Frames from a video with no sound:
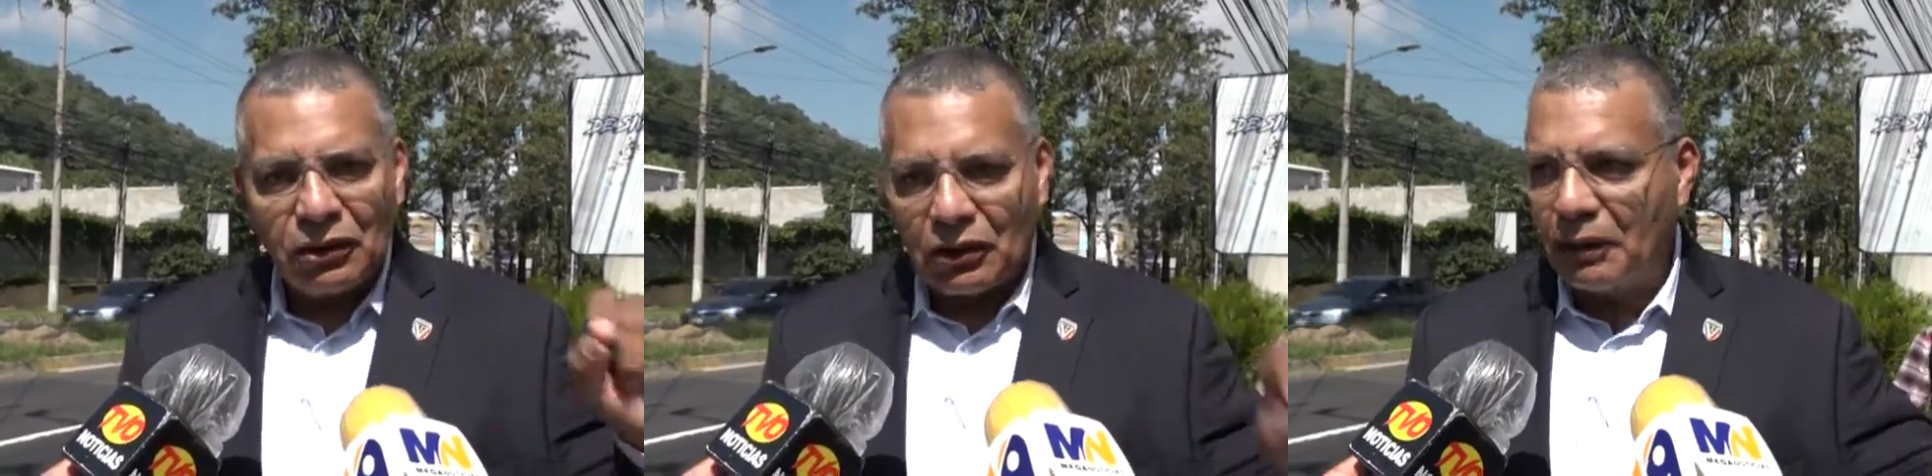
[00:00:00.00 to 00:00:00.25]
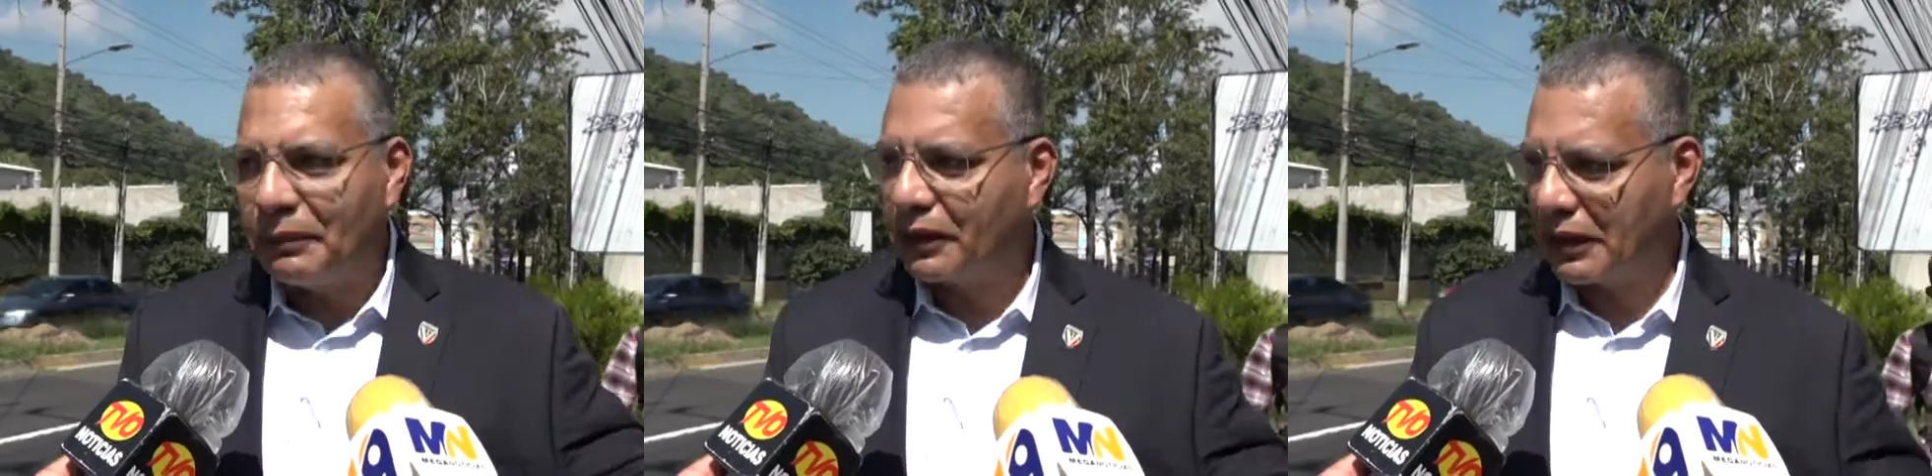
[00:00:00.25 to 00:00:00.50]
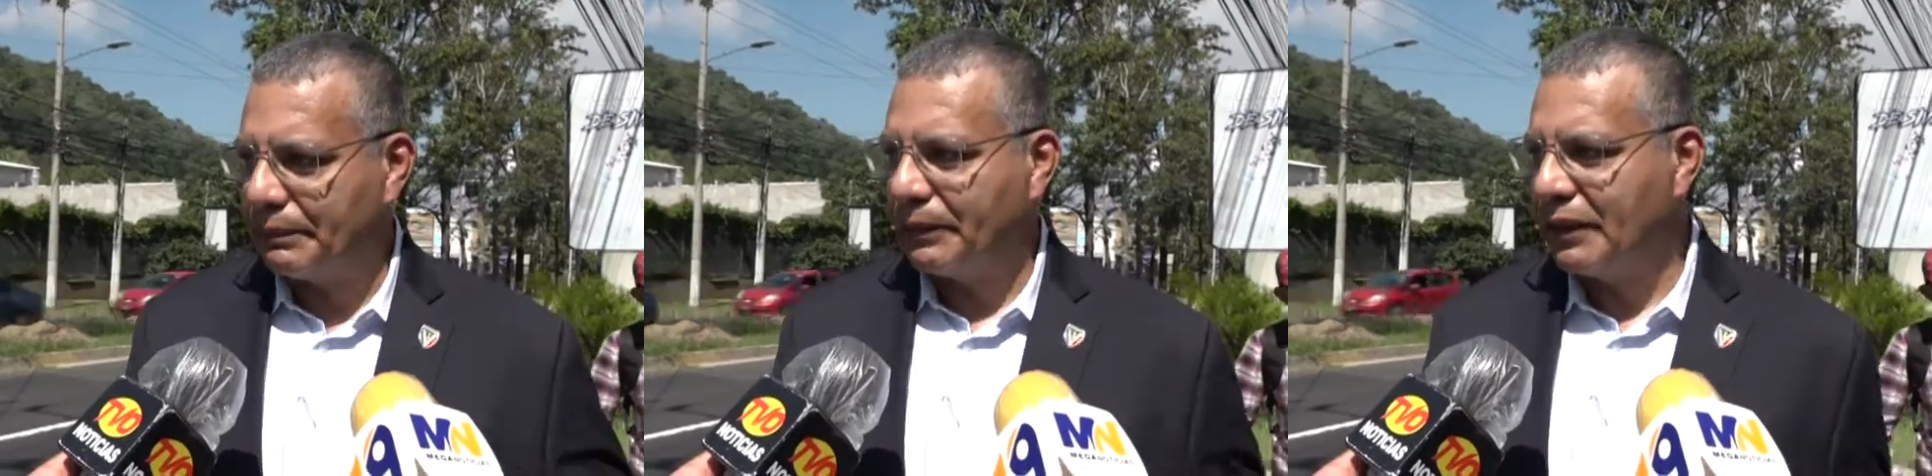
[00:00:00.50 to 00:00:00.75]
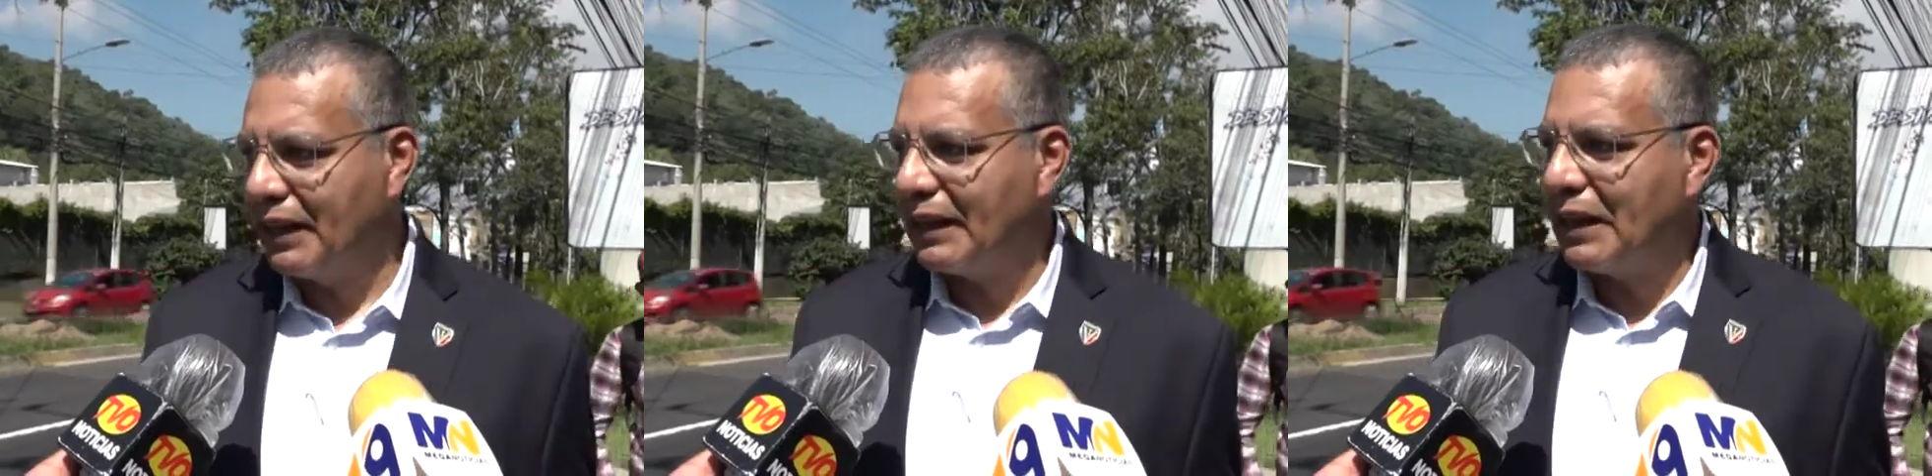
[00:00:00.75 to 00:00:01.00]
cómo
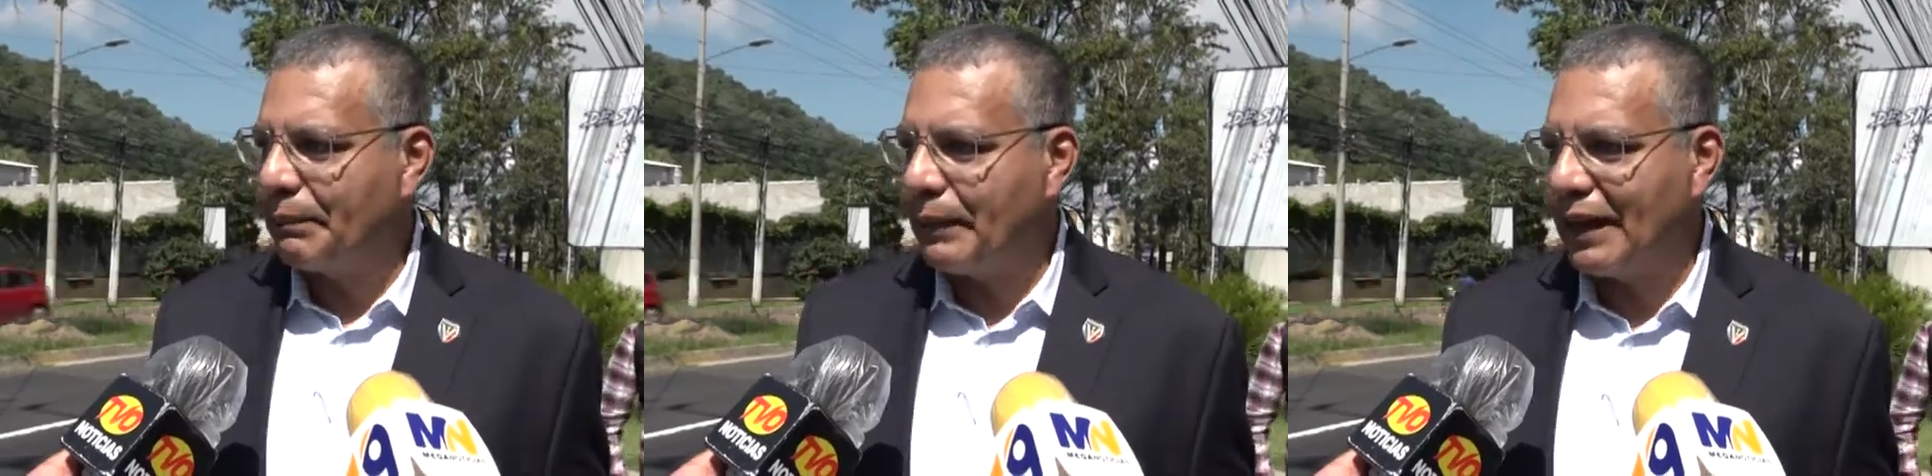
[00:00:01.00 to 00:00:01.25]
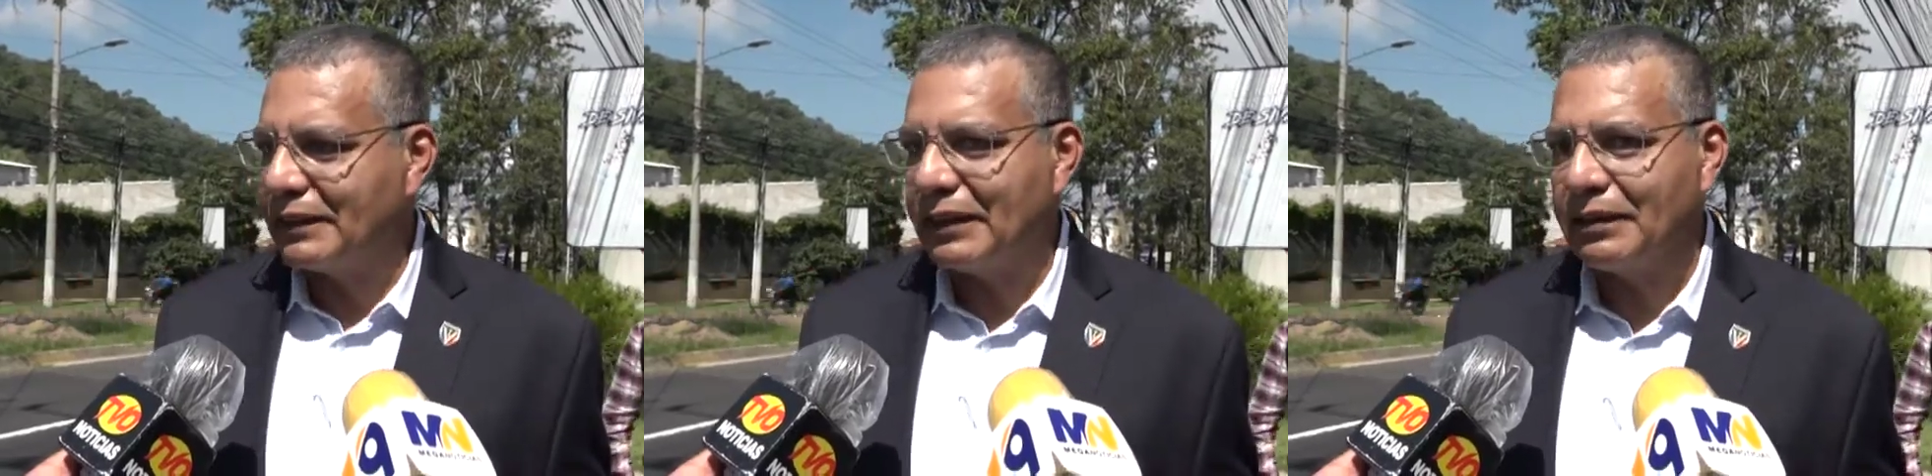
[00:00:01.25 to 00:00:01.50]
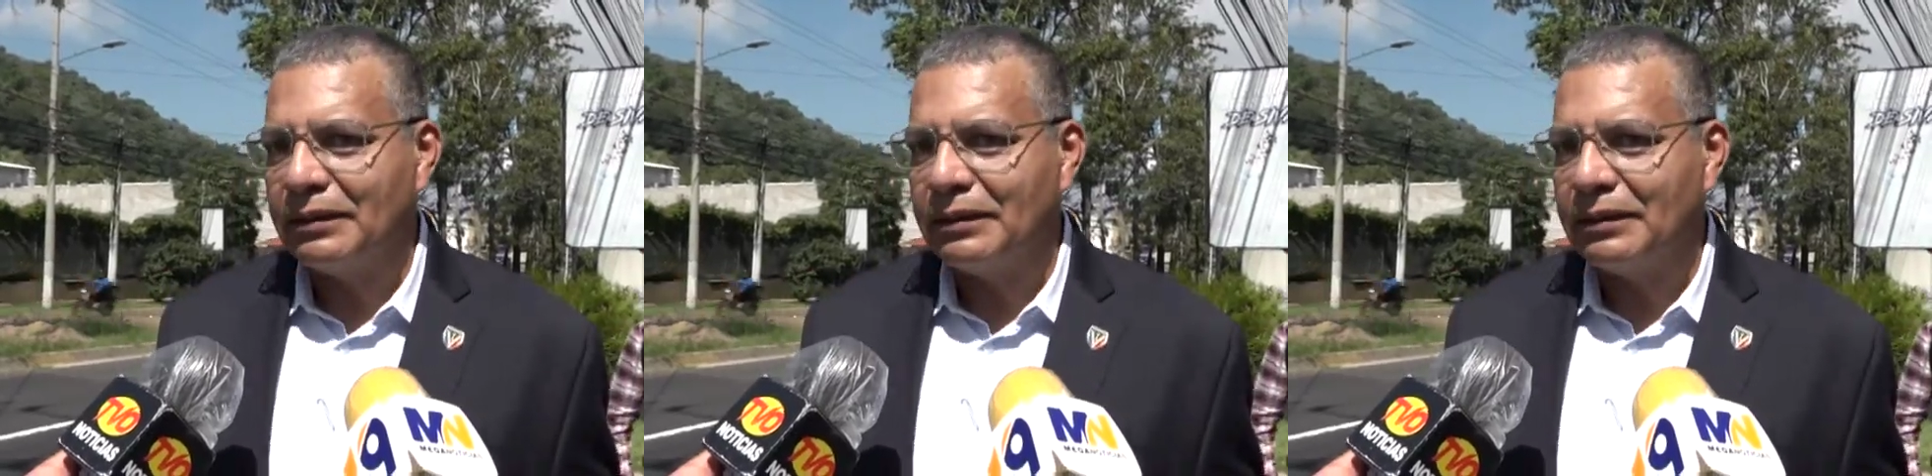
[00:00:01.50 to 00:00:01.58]
reponer esa plata.